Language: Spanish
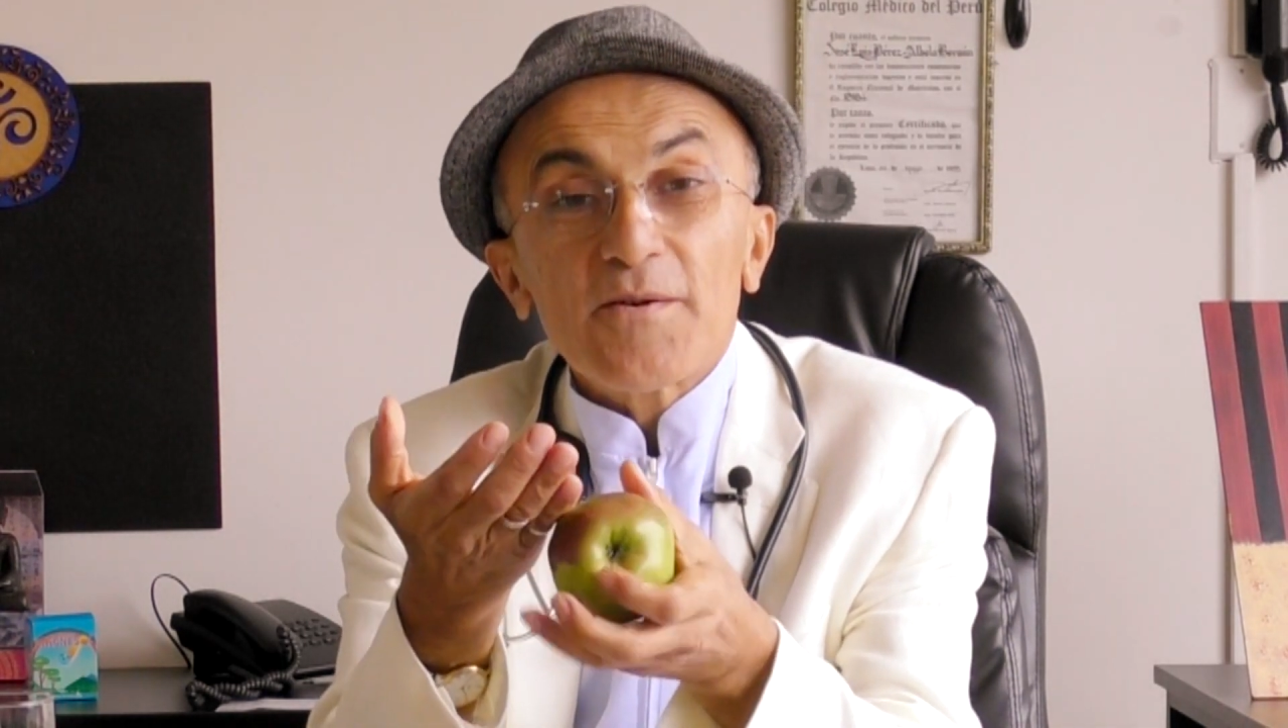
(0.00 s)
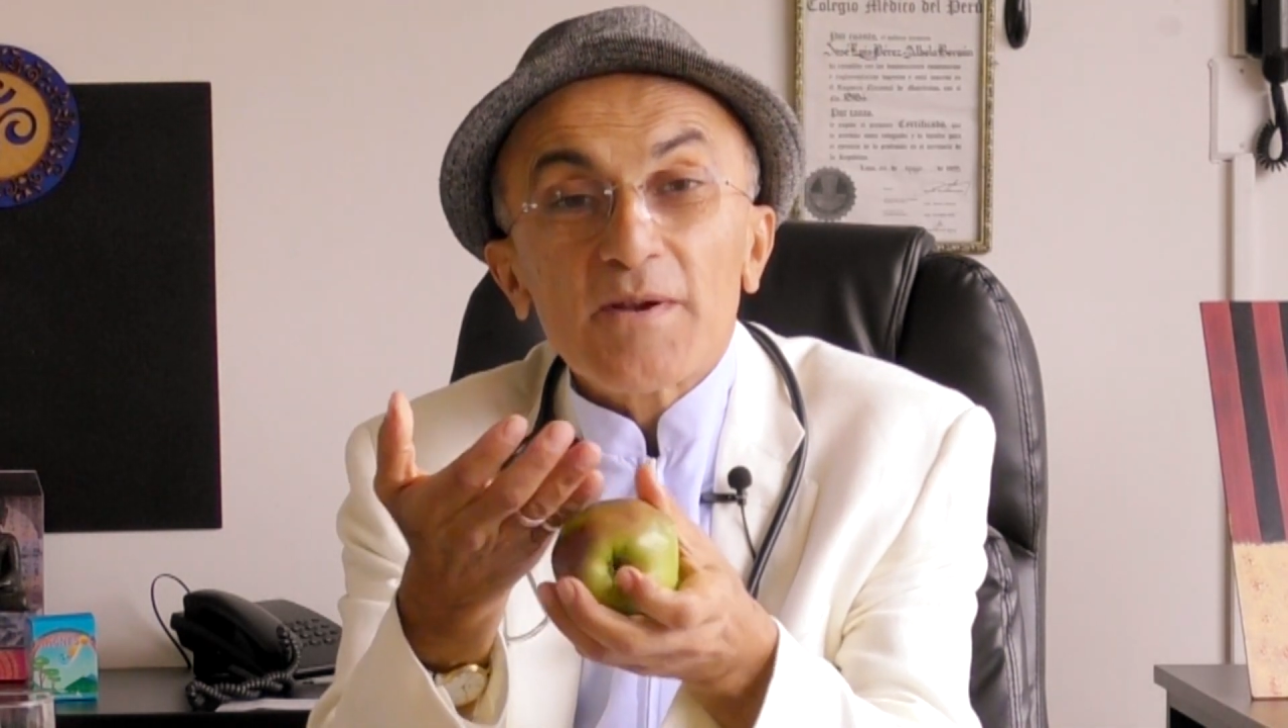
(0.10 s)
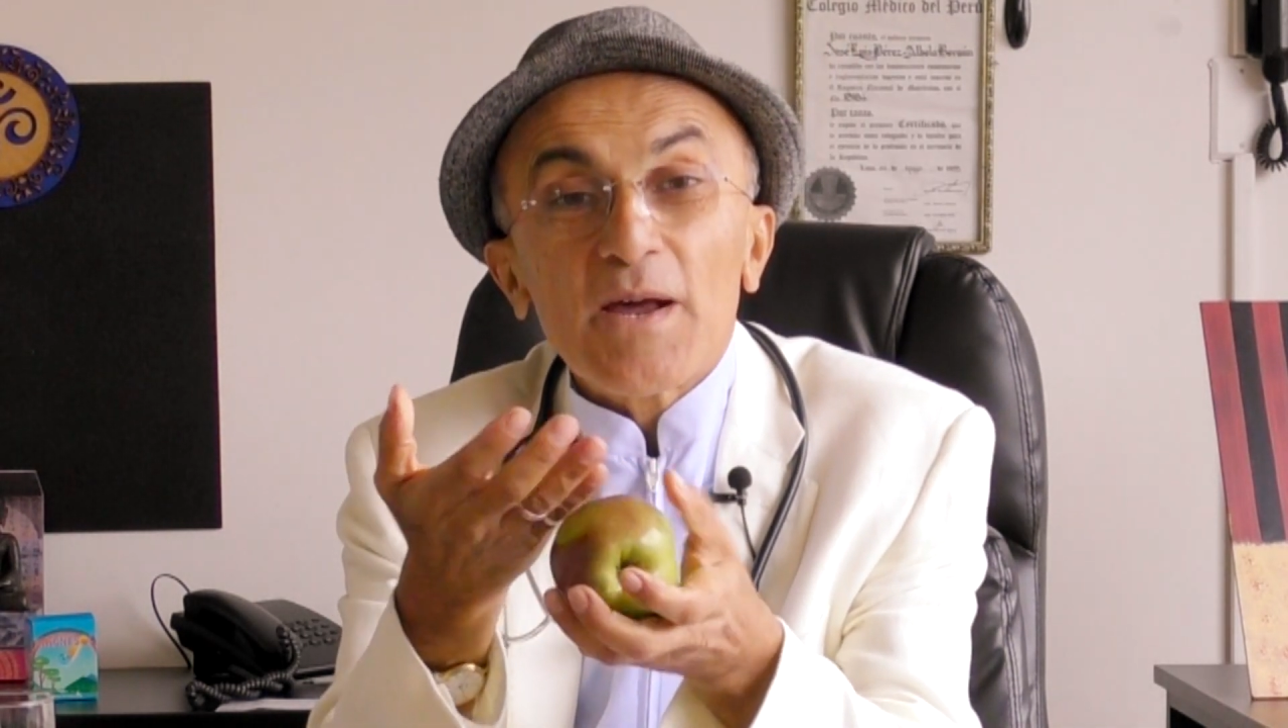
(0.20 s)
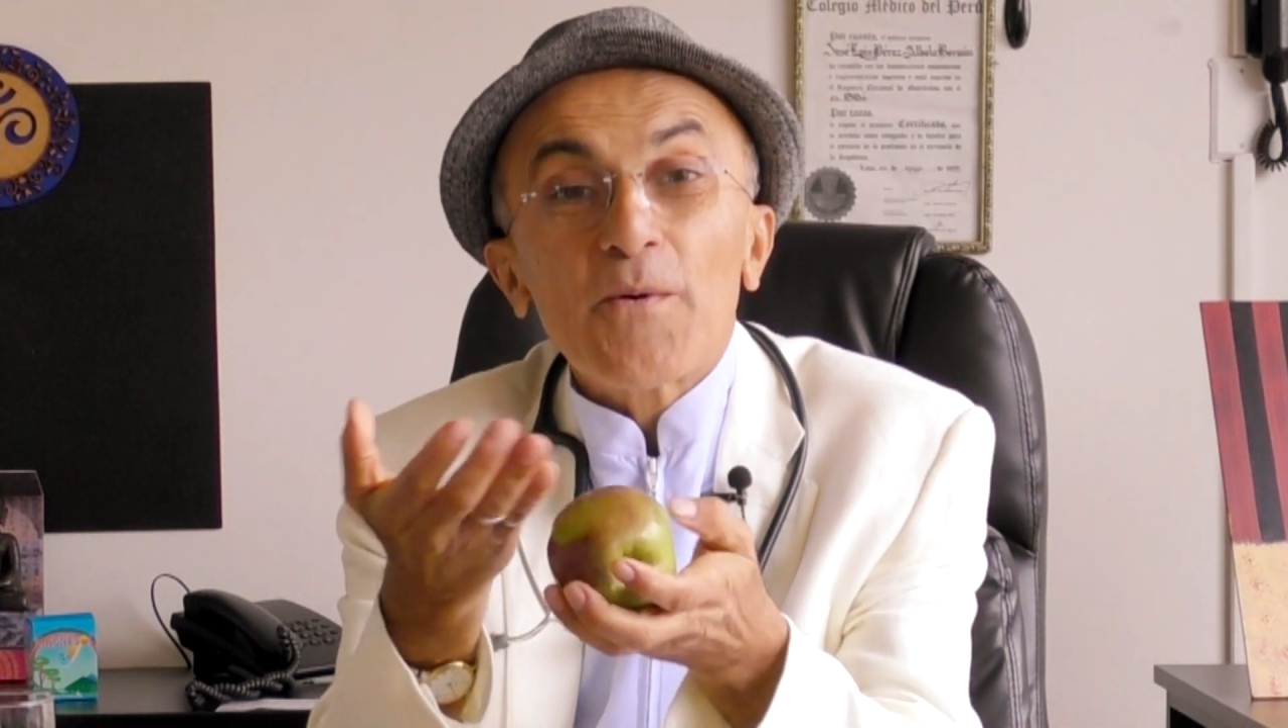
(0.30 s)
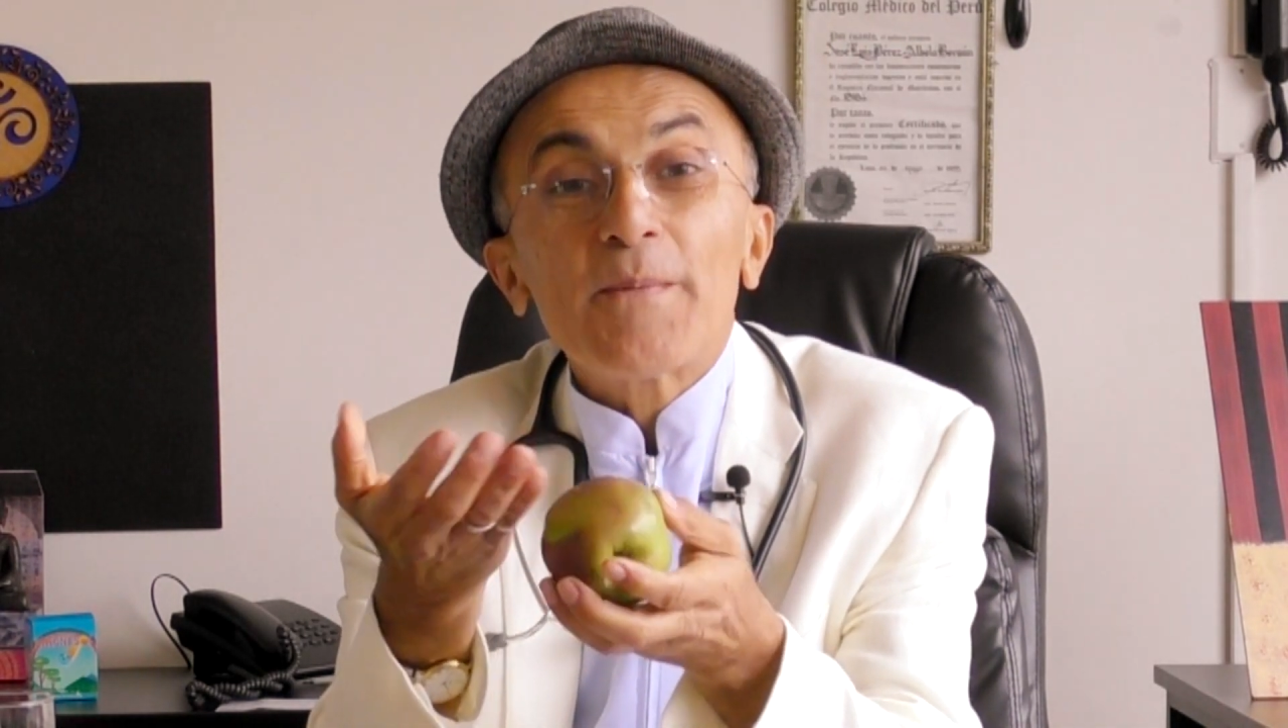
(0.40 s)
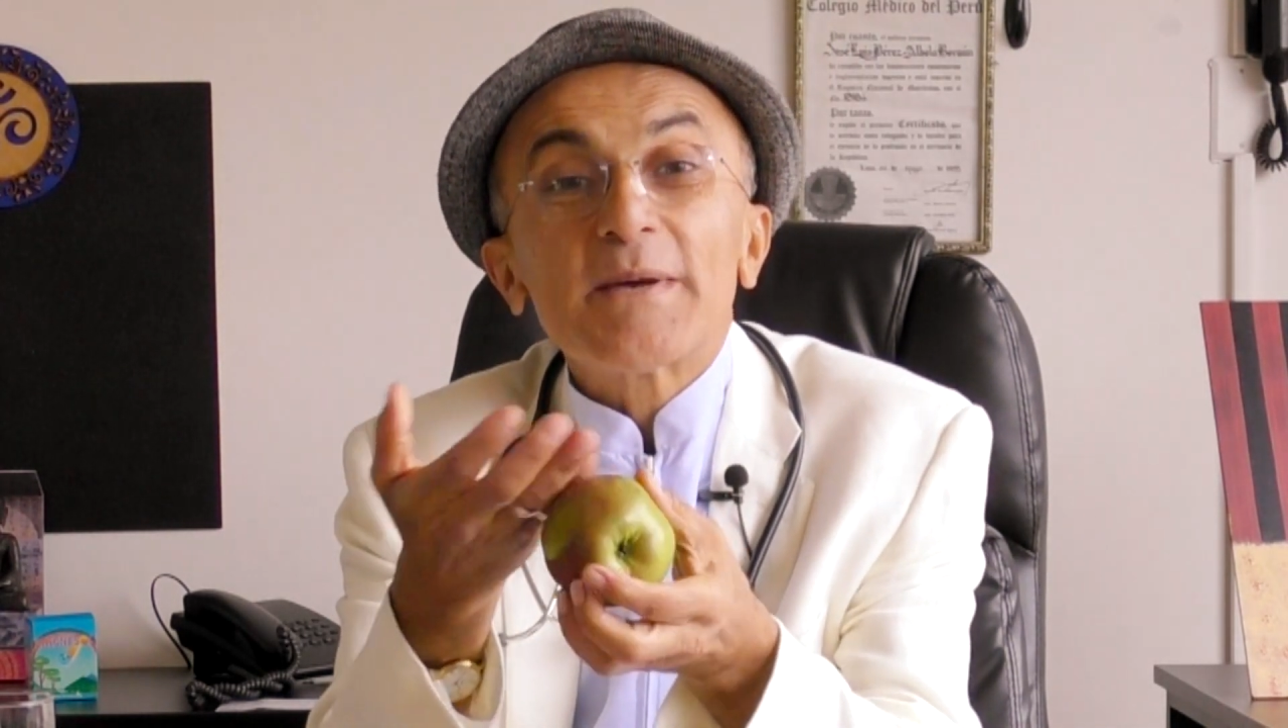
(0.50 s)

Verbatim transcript: o el agua de